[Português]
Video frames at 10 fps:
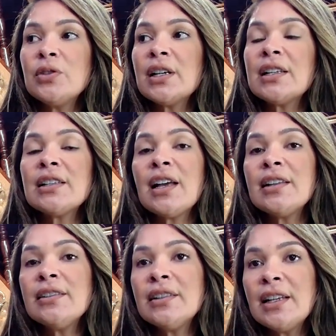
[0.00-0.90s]
O
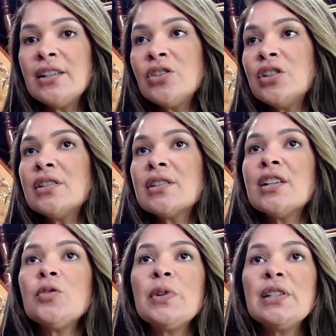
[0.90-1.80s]
secretário entende isso,
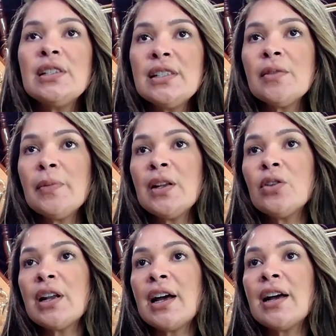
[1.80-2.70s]
que a gente precisa
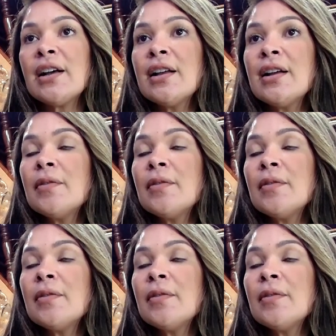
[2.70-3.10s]
melhorar,